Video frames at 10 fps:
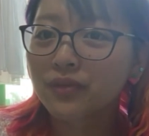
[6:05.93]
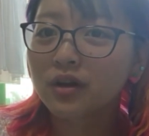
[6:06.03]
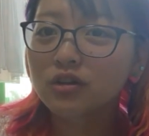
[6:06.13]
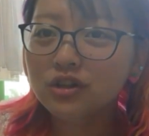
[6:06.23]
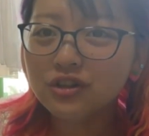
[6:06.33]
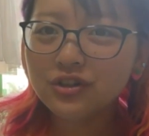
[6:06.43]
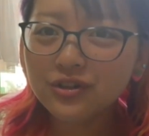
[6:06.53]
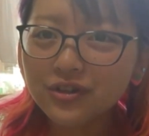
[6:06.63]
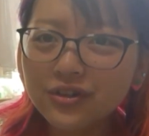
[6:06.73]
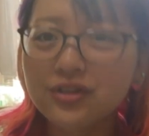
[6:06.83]
うにゅうにゅう
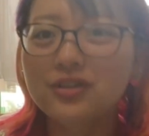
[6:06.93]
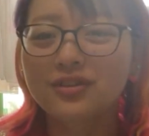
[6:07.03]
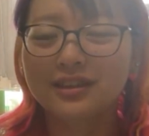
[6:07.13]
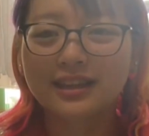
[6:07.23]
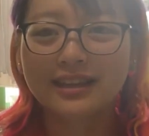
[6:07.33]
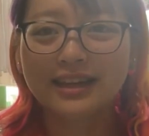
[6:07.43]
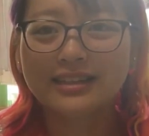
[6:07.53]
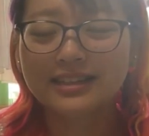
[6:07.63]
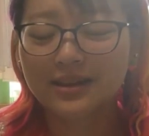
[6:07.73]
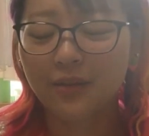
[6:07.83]
にゅうにゅうって出
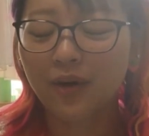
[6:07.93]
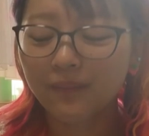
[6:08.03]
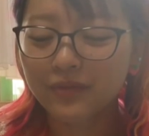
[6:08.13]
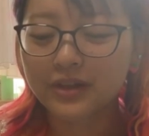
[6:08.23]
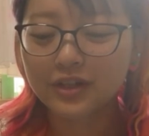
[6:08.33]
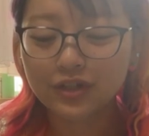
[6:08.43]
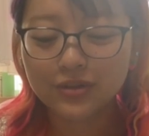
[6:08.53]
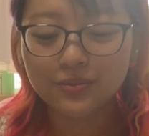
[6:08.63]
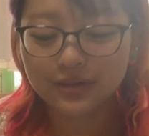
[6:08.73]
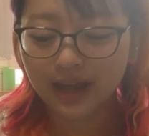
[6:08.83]
しても本当に
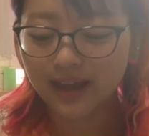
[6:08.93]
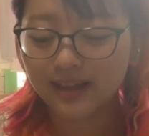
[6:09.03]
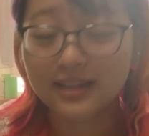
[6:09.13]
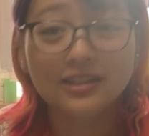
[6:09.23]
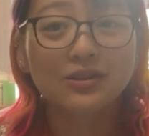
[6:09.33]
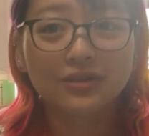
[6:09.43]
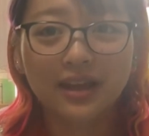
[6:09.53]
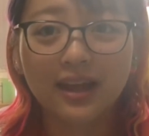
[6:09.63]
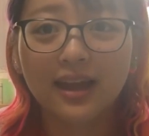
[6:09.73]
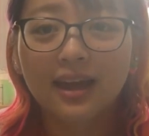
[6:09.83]
チューブで出すの
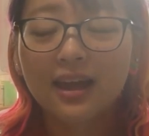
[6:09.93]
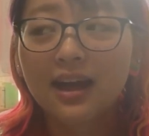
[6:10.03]
で